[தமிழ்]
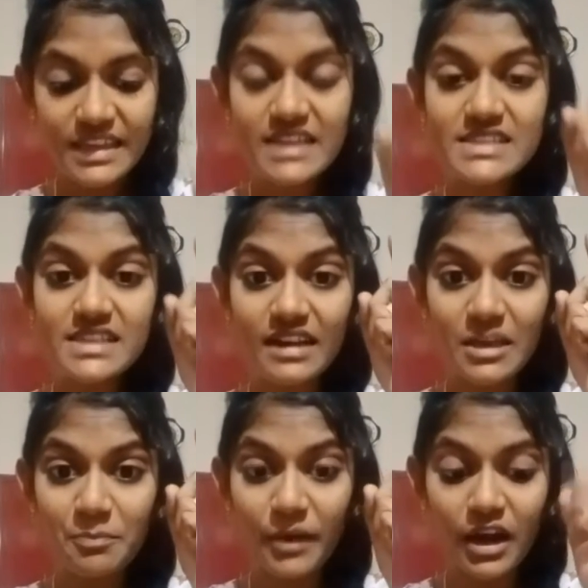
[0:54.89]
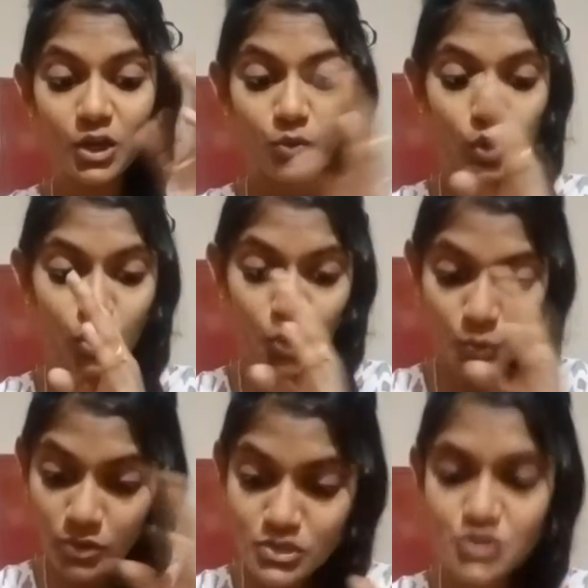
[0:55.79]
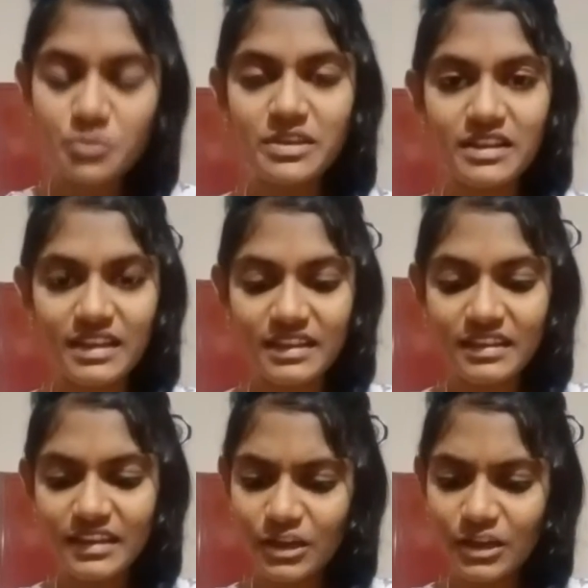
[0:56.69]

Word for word: ஈசனை பாடுவோர்க்கு ஒன்றும் இல்லை